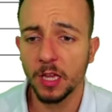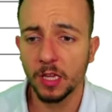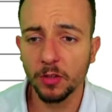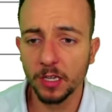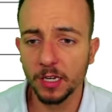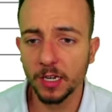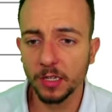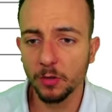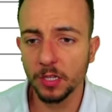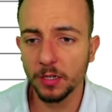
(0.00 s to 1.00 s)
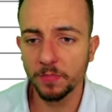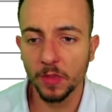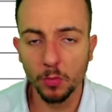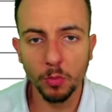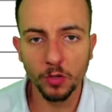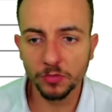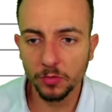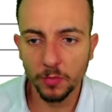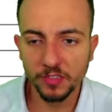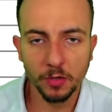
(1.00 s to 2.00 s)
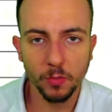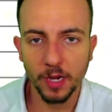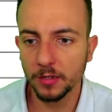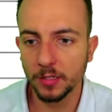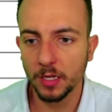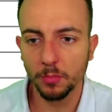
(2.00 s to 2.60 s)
Então aqui na categoria eu posso começar com ela,